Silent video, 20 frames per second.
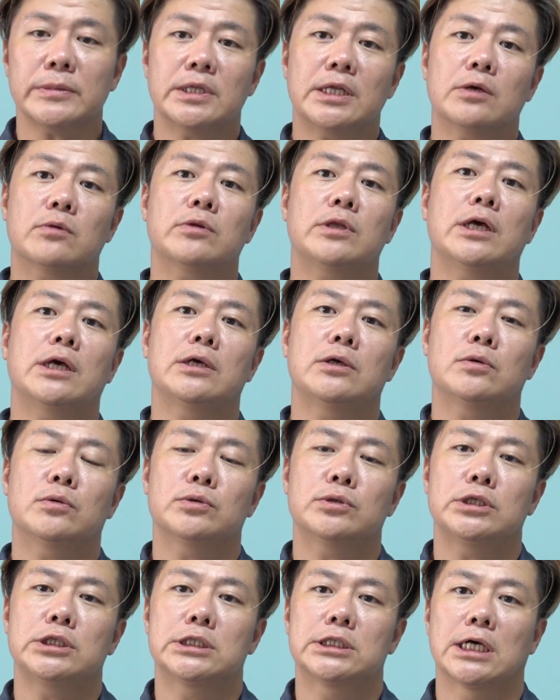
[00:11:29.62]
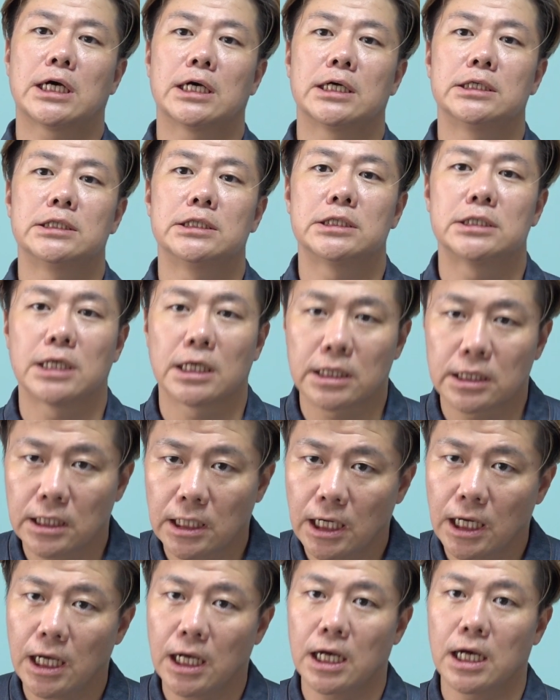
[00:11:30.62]
いなので4231だっ
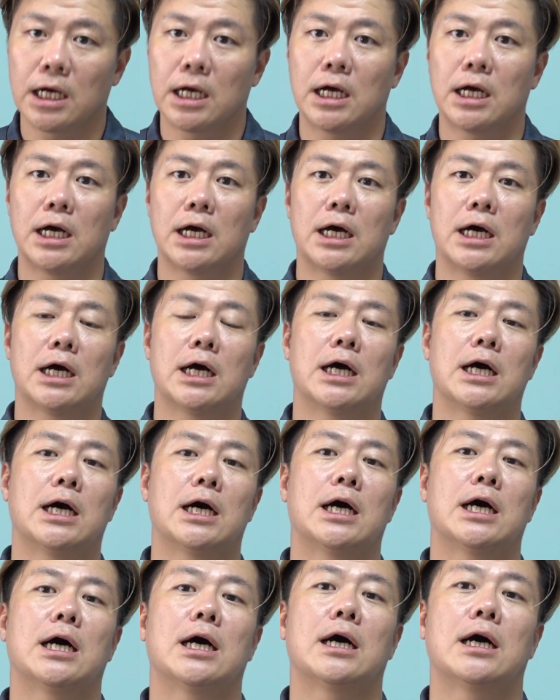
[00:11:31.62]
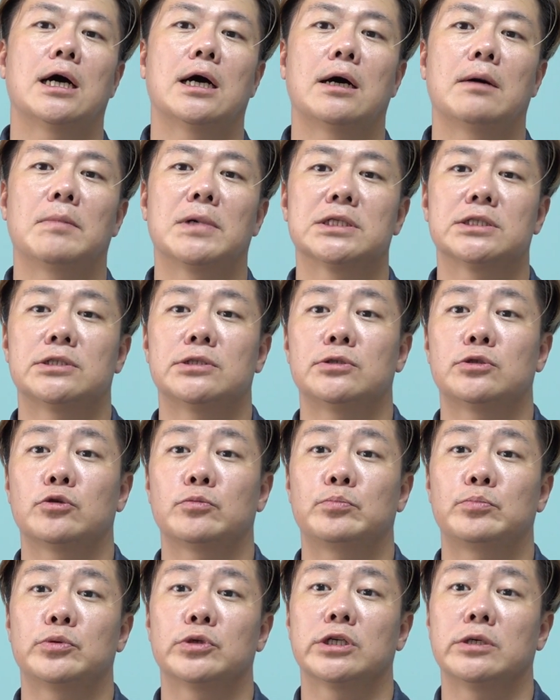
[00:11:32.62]
たらあ、まあ、2
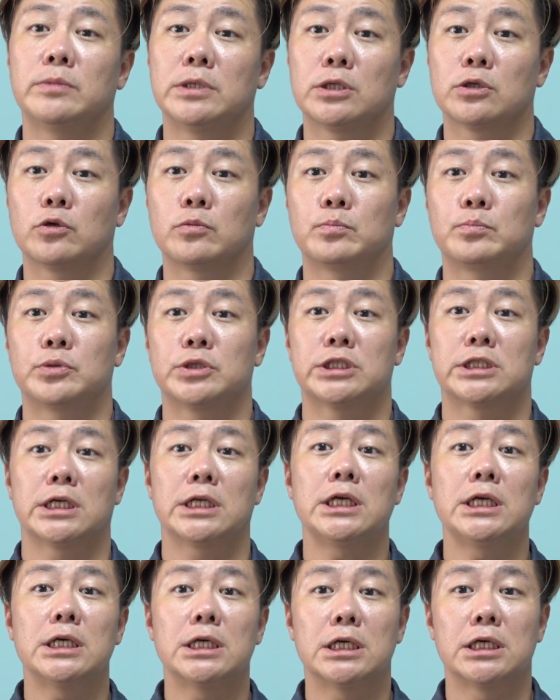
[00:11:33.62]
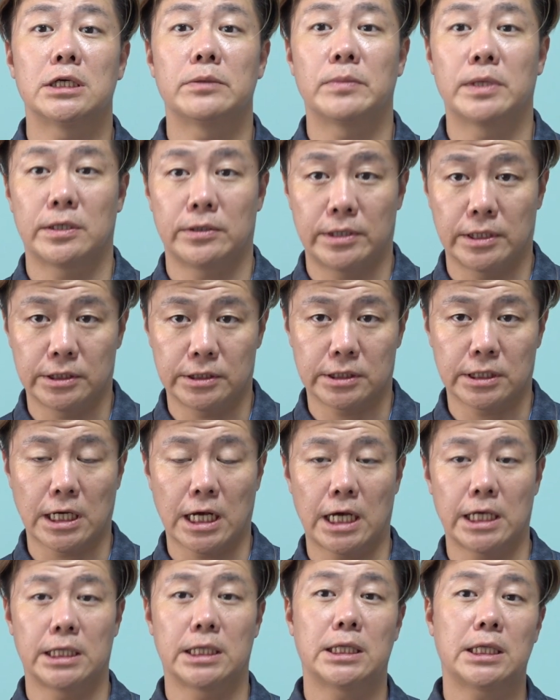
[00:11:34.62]
トップ気味トップ下にメルテンスが
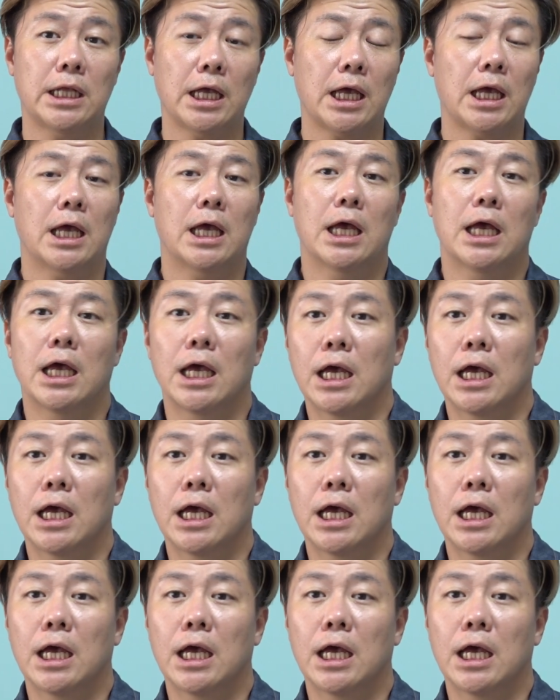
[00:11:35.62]
入って